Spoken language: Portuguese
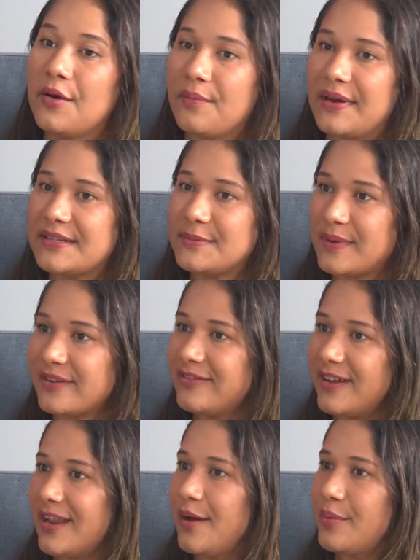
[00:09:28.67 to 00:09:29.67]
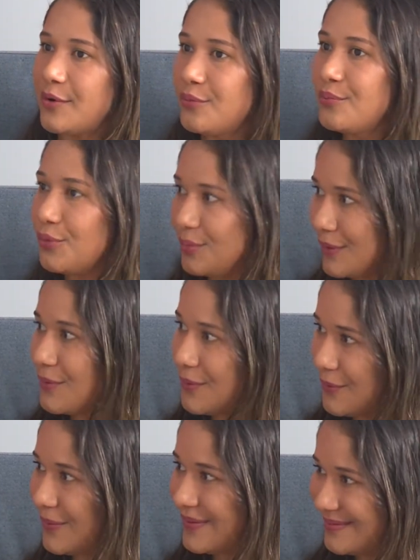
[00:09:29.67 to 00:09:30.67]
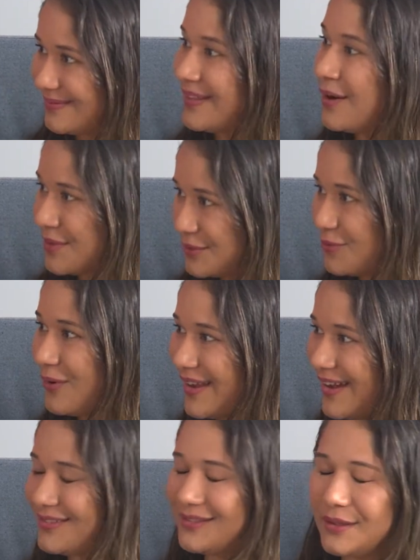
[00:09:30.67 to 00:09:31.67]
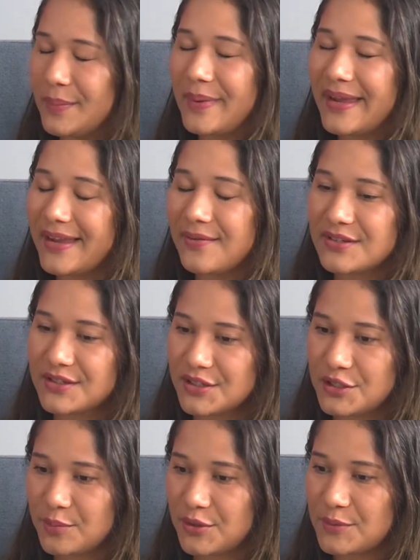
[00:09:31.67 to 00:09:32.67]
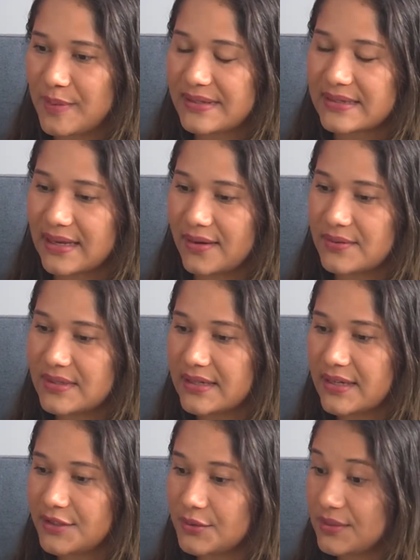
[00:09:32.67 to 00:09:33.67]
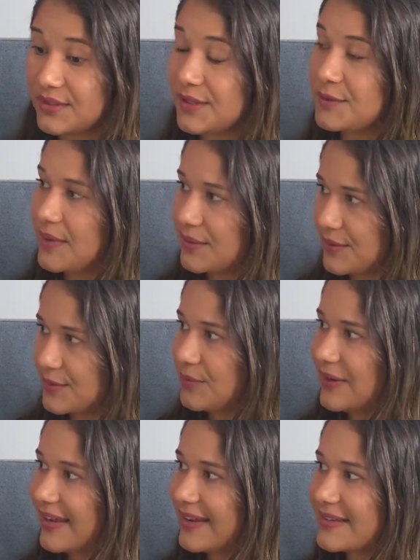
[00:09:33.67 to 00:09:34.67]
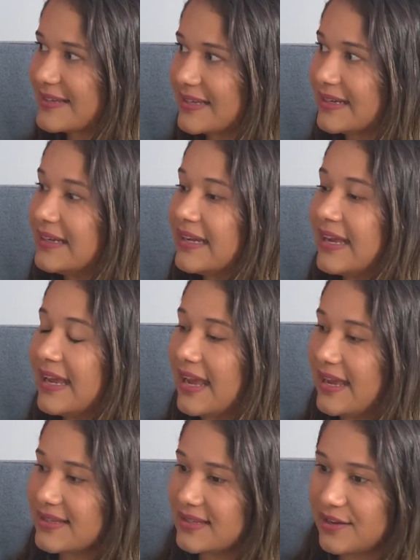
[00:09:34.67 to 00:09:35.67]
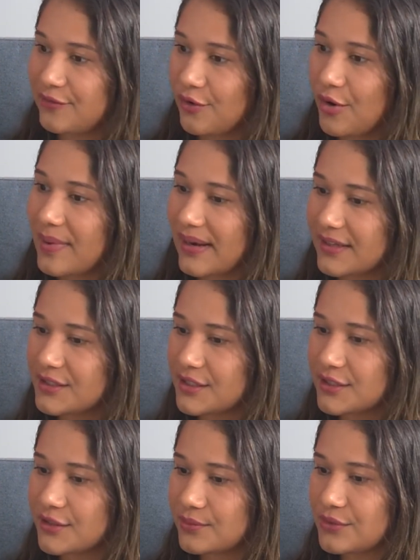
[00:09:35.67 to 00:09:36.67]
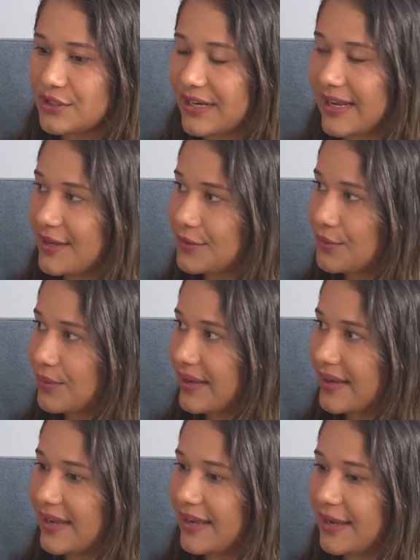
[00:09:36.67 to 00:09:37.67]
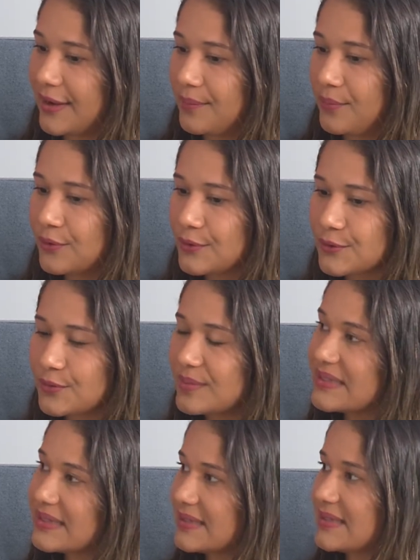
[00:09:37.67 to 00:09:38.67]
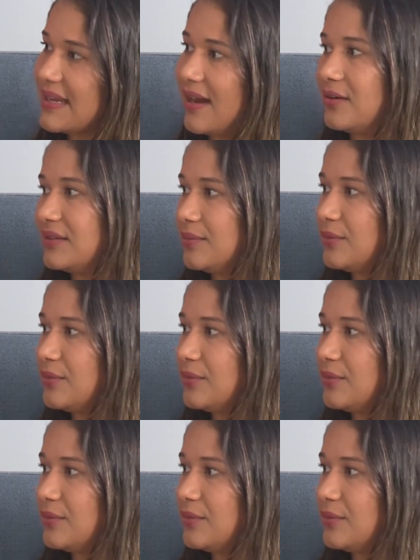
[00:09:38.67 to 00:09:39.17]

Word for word: mas para falar para um público não advogado também, eu acho que a gente pode pensar o seguinte, no que diz respeito às mulheres, né? Essa reforma ela atinge um direito é, muito substancial da